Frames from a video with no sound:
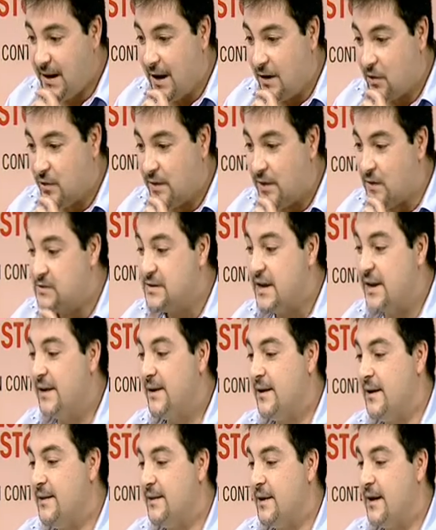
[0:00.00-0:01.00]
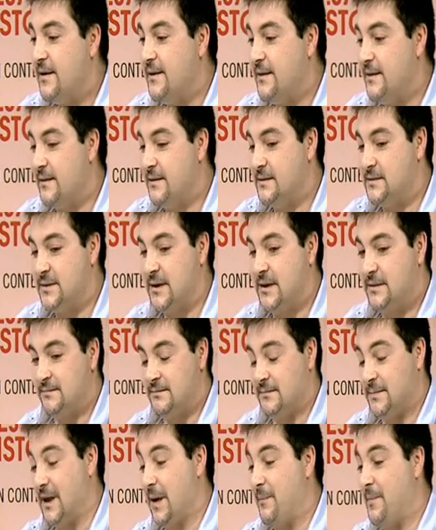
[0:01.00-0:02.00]
Acordaos que Henrietta es
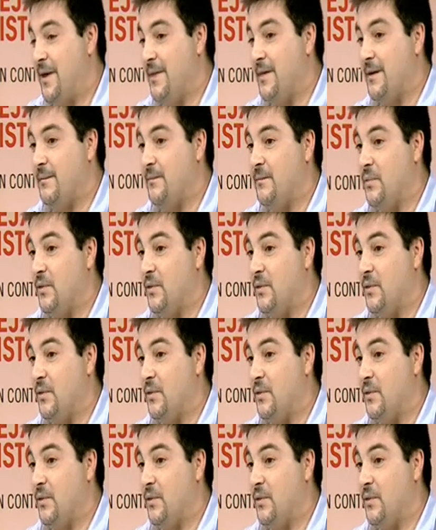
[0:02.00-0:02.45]
capaz de